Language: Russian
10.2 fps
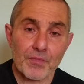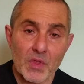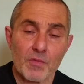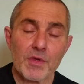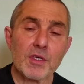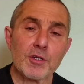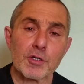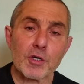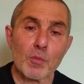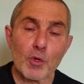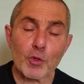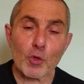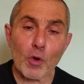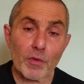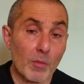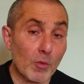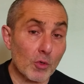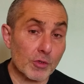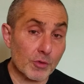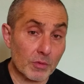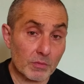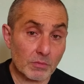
физическому и духовному росту.